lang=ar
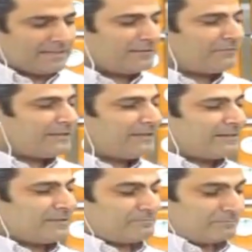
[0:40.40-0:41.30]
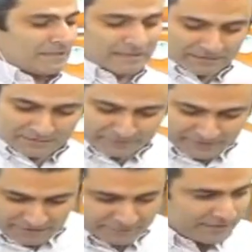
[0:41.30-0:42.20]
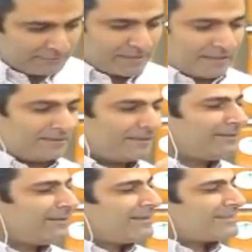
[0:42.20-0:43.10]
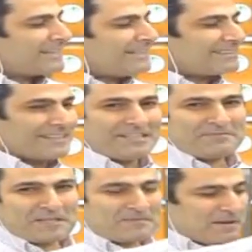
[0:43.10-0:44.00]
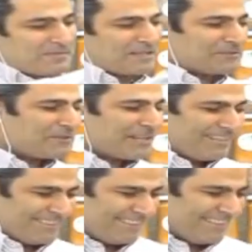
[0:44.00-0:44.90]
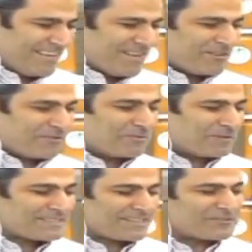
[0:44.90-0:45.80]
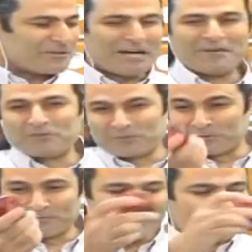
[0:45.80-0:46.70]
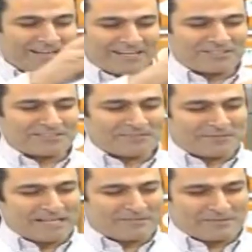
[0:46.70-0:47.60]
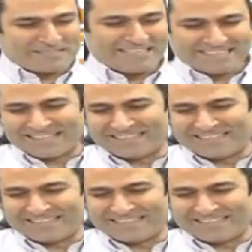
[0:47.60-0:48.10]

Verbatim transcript: يلي فيها طلع لنا تفاحه فيها بنخليها سله الهندبه مع بندوره وبصل وحامض وتفاحه قشطت بقلبها بس رح